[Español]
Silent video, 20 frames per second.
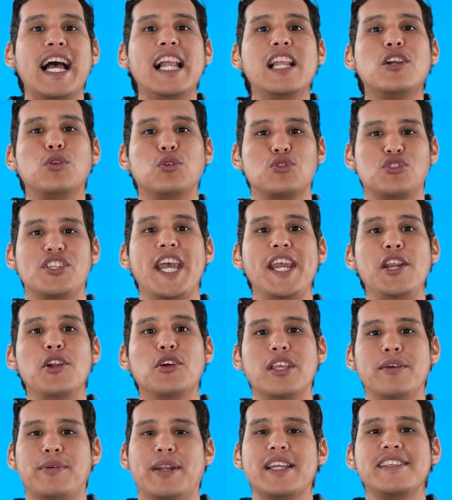al
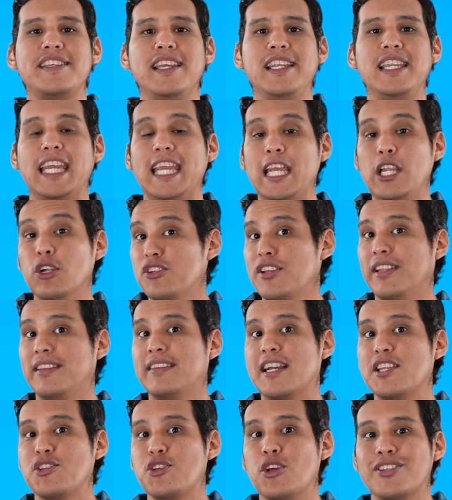Cruzeiro de Brasil y los
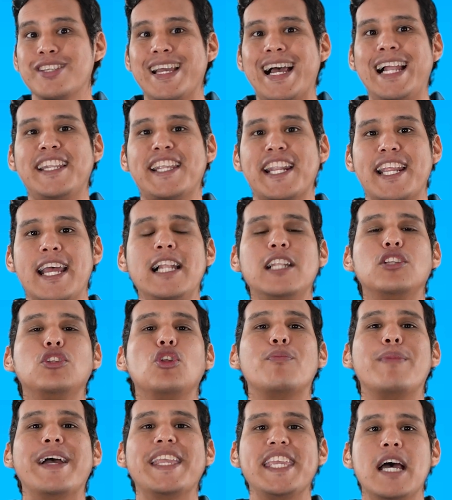cetáceos al Real
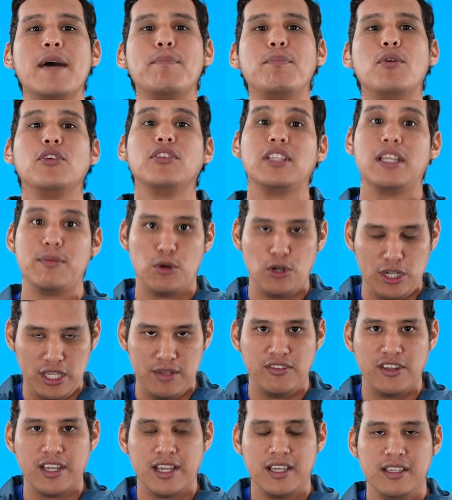Tomayapo de
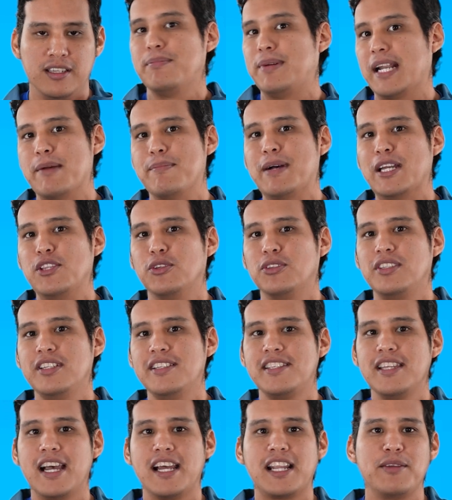Bolivia. Para más
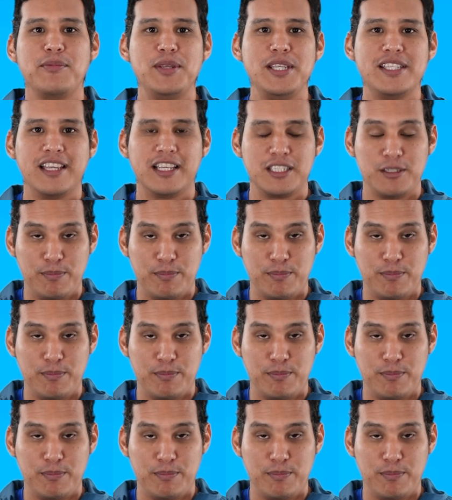noticias revisa